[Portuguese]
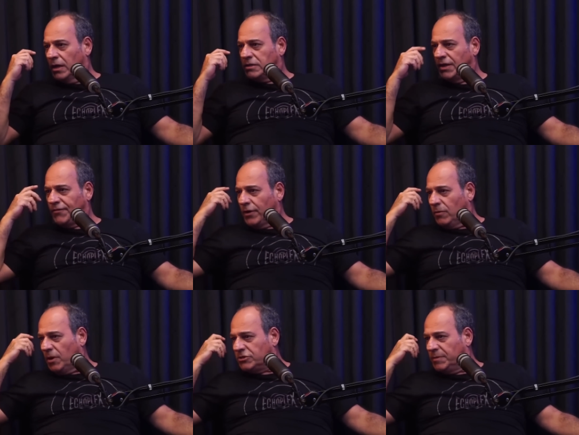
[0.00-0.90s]
Você falou
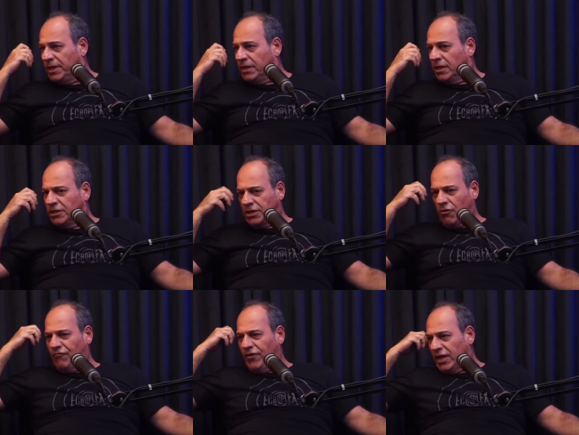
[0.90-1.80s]
mal de mim? Seu
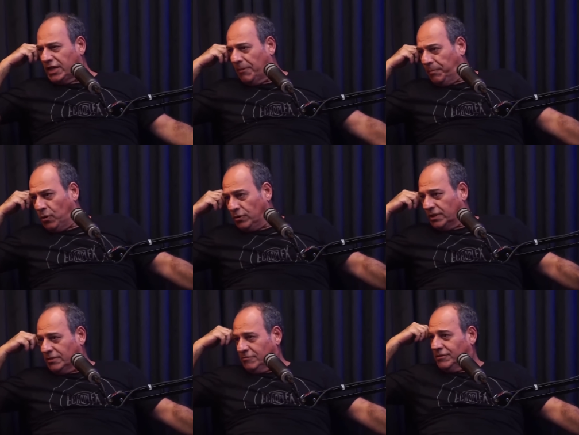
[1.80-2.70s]
filho da
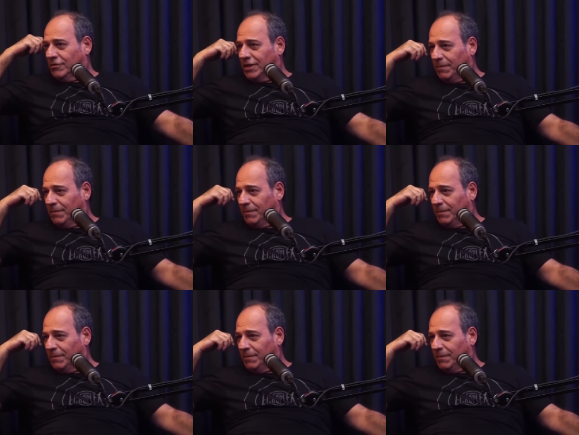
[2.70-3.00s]
puta, não sei o que,